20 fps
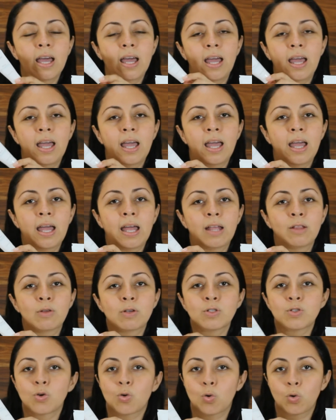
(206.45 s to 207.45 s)
eh,
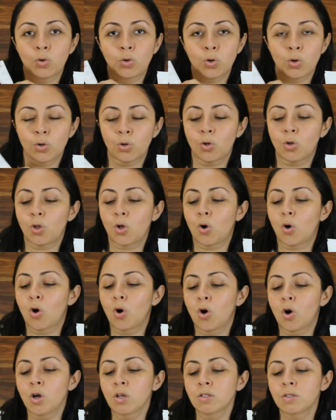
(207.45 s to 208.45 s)
nuestro contorno de
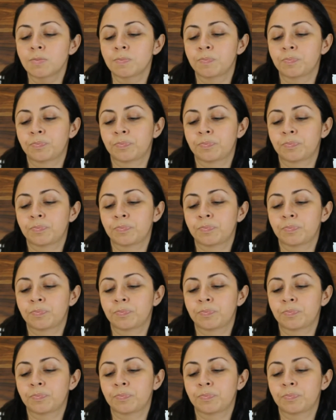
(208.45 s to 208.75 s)
ojos.